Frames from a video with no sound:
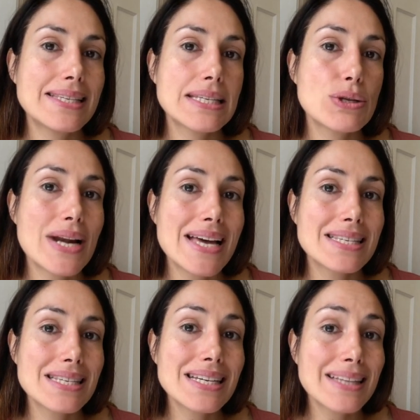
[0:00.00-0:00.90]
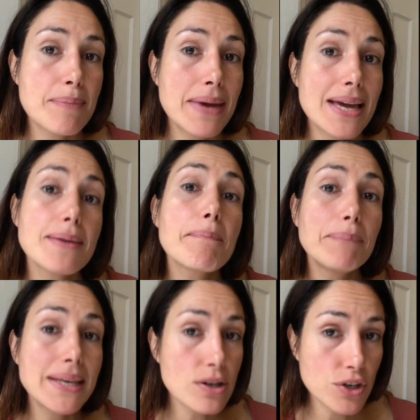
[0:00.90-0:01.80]
C'est de la cire d'abeille
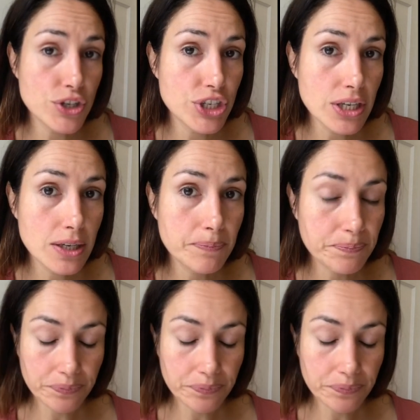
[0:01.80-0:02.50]
biologique.